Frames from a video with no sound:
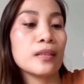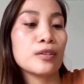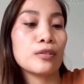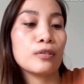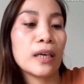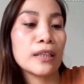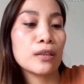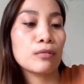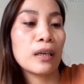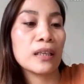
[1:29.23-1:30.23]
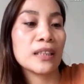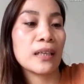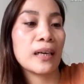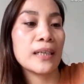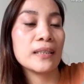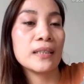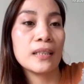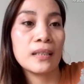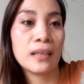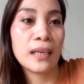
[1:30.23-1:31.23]
So, ganito lang siya guys.
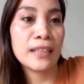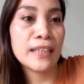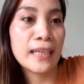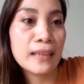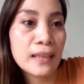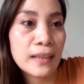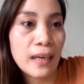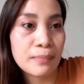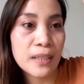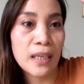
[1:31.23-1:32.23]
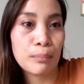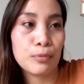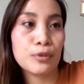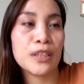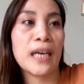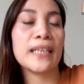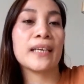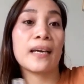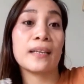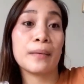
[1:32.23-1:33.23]
Ganyan. Drops lang po siya.
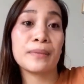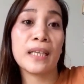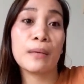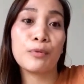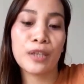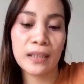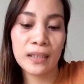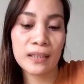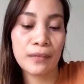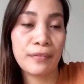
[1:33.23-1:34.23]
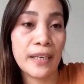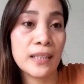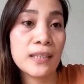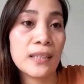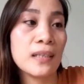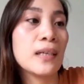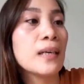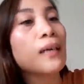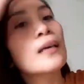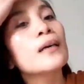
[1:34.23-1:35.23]
Idra-drops lang po natin sa face.
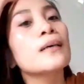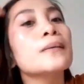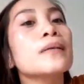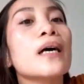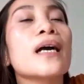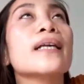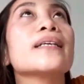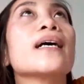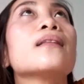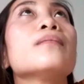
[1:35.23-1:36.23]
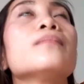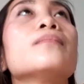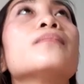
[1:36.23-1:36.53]
Ganyan.